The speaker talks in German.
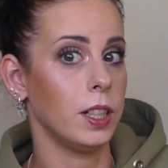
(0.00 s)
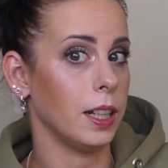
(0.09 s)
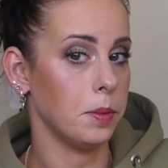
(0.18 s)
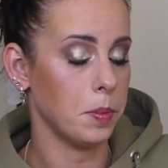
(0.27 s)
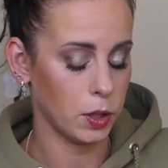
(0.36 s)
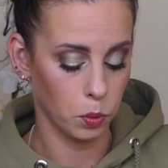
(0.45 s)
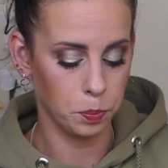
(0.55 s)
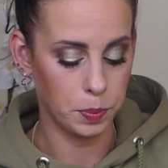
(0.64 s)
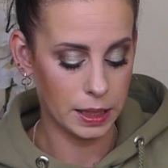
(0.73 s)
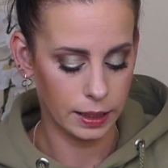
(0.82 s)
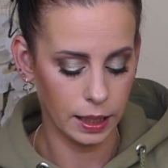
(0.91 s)
ihr immer so ein
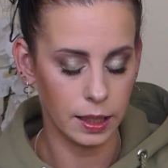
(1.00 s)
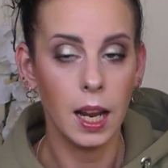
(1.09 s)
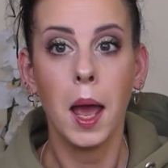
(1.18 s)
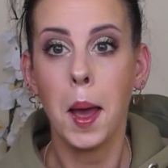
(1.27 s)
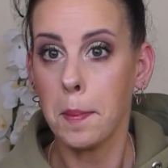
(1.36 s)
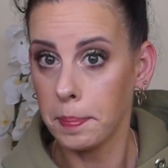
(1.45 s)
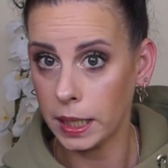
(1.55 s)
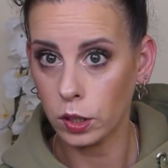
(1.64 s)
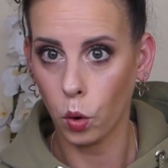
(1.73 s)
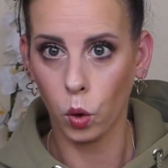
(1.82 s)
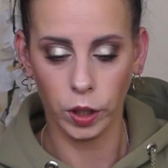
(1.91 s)
bisschen
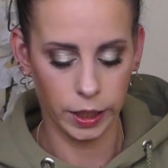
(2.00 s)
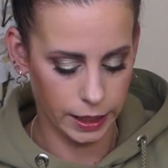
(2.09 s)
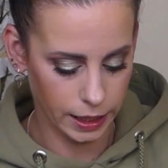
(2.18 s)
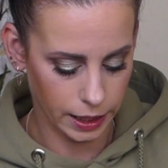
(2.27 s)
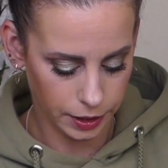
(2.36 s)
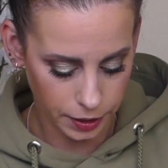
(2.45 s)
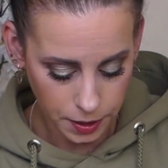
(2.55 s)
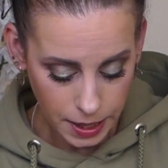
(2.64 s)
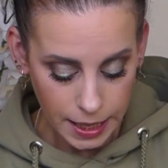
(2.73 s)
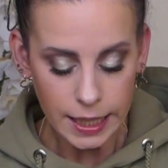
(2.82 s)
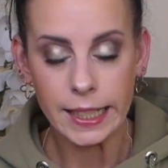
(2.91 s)
mitgucken hier, ne?
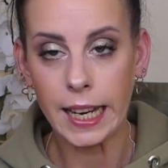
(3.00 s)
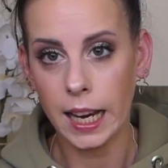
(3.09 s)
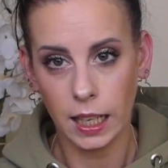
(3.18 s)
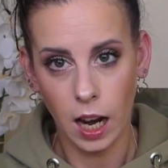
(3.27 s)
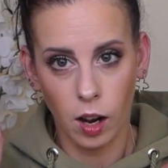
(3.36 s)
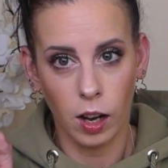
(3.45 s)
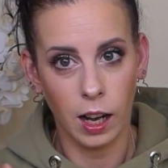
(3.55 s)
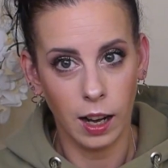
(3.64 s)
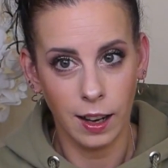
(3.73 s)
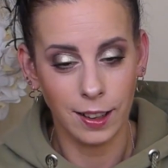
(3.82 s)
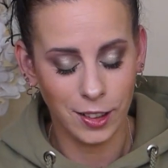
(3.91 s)
Dann,
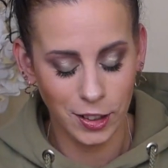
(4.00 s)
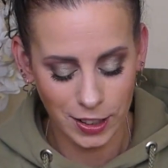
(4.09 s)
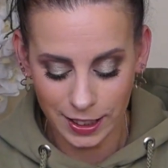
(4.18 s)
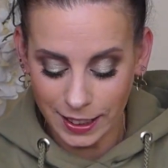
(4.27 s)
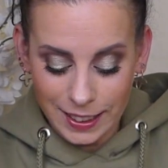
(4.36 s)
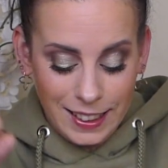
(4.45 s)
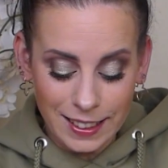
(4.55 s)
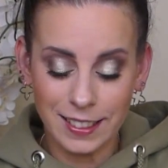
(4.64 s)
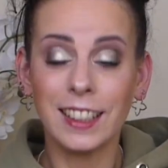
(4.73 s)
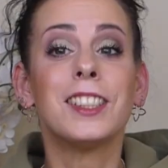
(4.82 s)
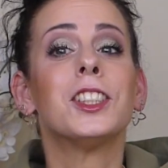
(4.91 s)
oh Gott, die
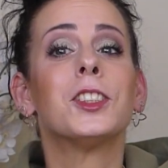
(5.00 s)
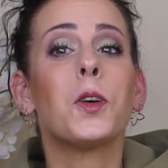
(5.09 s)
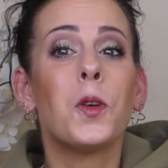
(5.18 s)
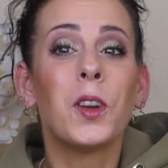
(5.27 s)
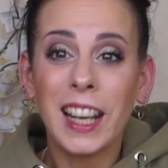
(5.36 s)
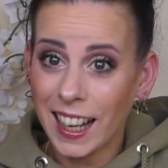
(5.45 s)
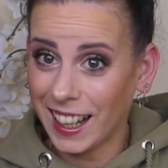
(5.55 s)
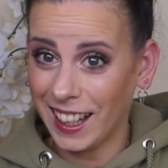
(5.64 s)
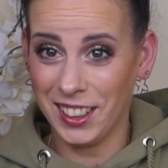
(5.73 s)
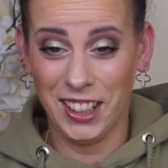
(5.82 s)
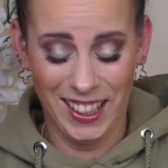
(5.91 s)
sind so
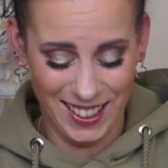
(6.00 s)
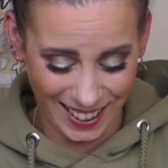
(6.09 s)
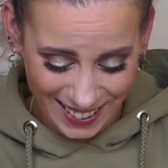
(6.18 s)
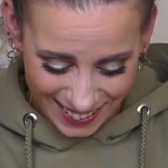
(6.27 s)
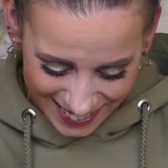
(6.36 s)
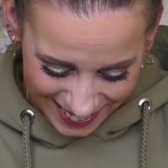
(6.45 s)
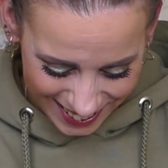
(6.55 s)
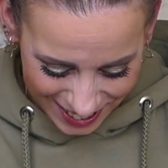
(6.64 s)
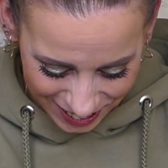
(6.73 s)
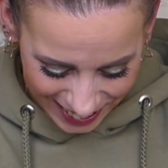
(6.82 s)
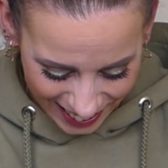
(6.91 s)
lecker, Leute, die sind
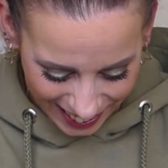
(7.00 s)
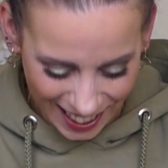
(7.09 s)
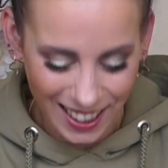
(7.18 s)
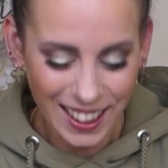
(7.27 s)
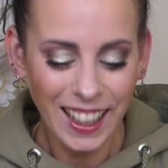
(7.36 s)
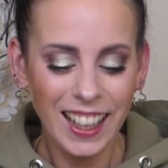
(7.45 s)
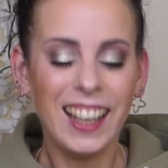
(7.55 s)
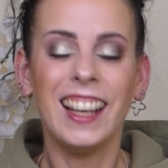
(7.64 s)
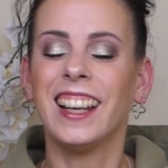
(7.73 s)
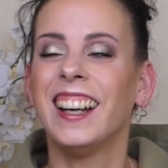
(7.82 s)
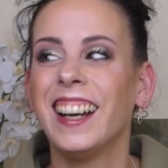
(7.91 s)
so lecker.
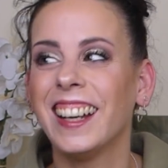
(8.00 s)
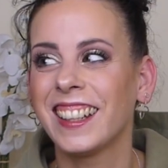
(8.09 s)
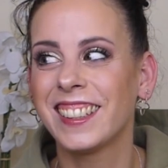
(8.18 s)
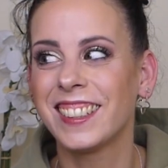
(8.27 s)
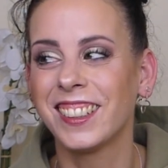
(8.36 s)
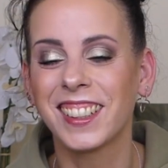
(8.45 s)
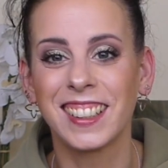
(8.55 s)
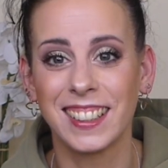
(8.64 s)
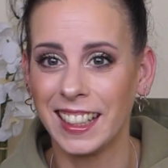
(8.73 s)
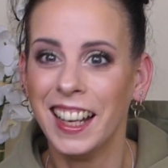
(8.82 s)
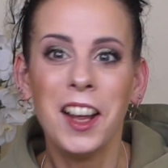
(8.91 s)
Ah, ich suchte
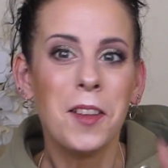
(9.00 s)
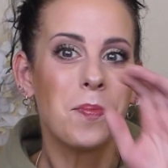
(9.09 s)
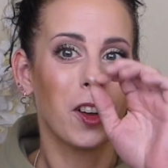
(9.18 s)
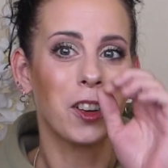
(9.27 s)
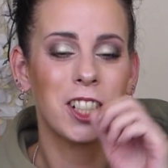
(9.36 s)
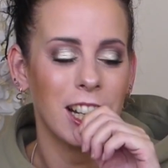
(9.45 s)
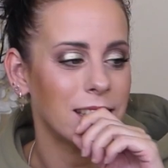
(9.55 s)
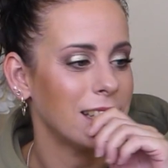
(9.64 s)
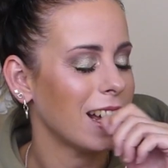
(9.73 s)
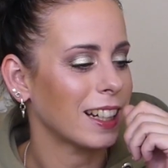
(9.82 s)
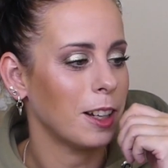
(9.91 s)
sie. Und
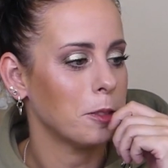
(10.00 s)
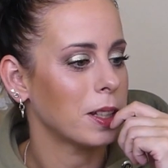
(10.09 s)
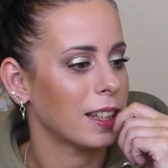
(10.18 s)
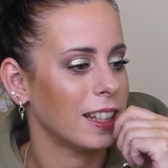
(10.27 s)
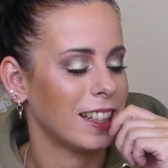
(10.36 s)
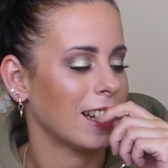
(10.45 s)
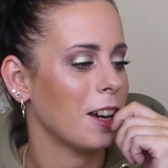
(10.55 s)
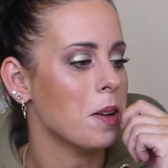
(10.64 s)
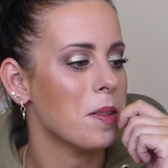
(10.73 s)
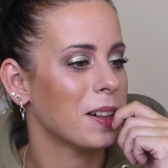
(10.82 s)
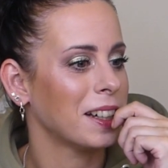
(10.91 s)
Schatzi hat, glaube ich, ich
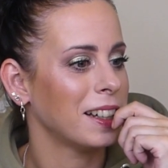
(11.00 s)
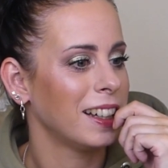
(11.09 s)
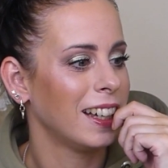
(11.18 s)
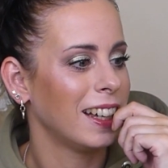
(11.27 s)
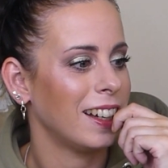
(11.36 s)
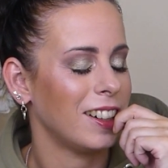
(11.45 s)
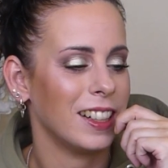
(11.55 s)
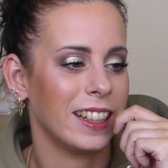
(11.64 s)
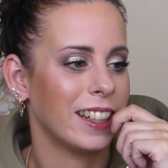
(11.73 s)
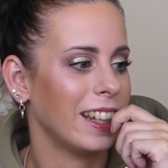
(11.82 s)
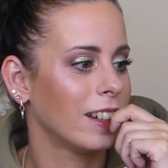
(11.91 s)
glaube, oh,
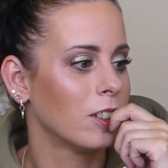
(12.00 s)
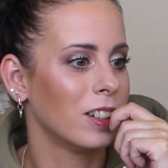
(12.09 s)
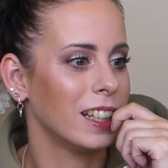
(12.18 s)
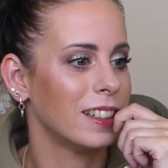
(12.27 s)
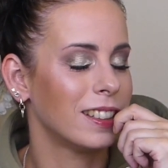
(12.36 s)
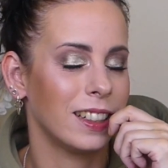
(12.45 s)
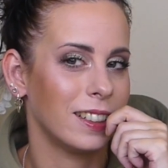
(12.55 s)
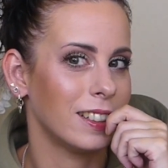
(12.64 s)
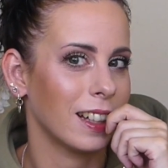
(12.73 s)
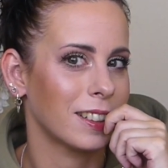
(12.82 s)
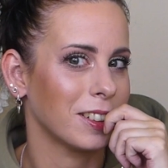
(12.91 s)
ich Egoist, ich
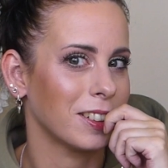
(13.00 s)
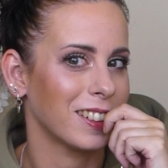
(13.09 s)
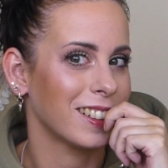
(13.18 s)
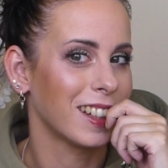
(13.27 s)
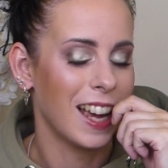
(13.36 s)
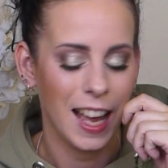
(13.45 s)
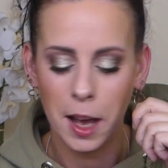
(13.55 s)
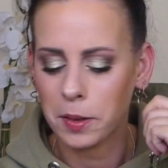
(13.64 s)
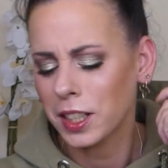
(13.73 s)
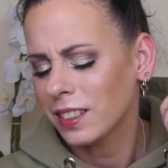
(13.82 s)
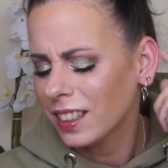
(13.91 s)
sag's euch.
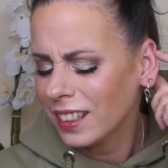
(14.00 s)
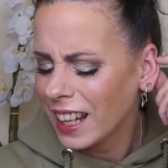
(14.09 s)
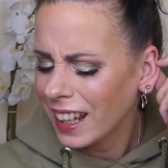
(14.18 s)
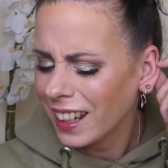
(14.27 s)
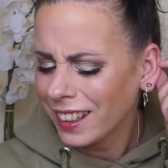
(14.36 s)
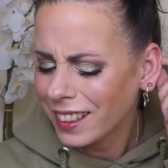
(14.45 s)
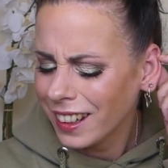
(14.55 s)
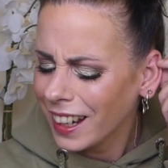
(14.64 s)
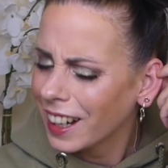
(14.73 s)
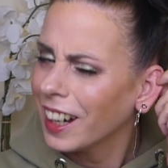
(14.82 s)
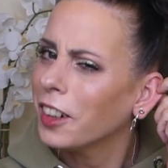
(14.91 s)
Aber die sind echt
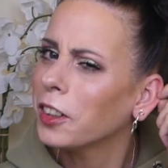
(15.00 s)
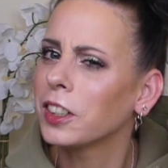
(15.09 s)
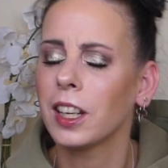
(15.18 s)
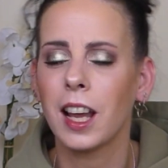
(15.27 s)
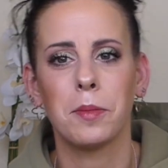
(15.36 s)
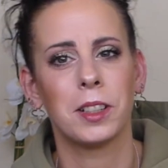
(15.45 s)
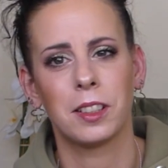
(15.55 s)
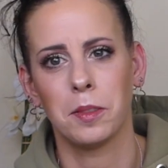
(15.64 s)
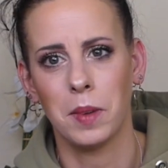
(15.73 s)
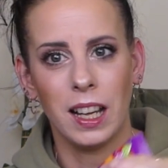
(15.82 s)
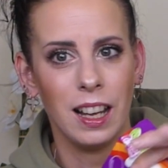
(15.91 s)
lecker und die habe ich
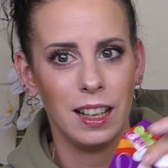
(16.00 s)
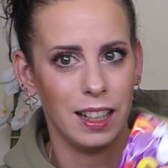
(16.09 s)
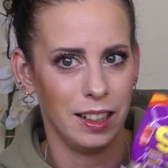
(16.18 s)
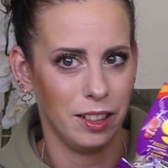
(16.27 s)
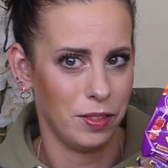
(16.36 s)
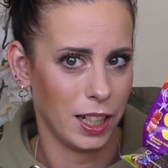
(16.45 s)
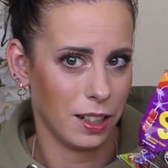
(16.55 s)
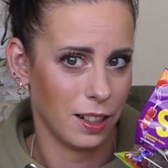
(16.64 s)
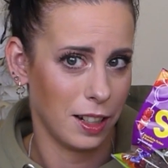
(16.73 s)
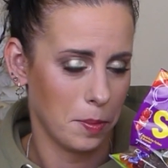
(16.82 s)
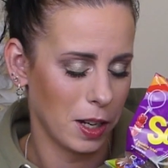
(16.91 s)
immer alleine
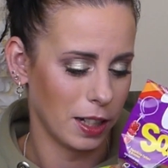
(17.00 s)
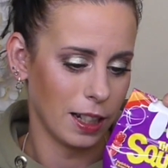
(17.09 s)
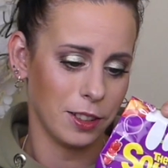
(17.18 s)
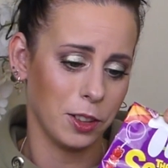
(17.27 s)
weggeknabbert. Also